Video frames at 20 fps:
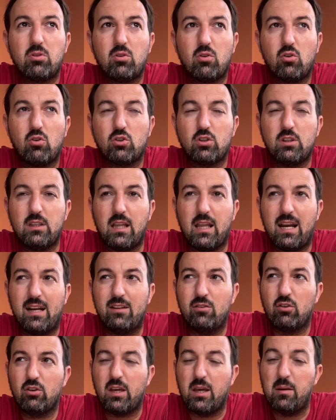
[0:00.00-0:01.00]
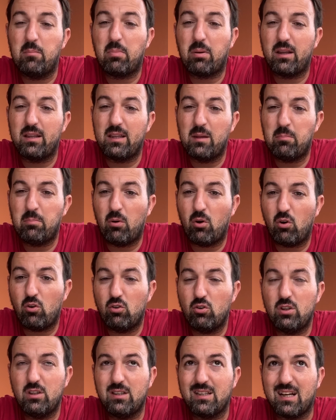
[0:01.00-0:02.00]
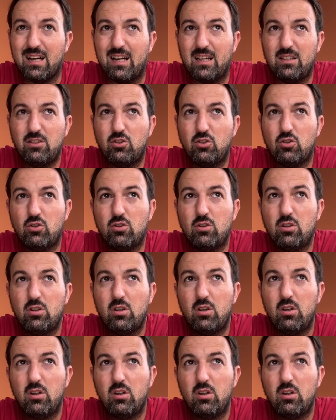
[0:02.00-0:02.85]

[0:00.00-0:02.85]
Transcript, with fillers: considerando che prende poco di ingaggio,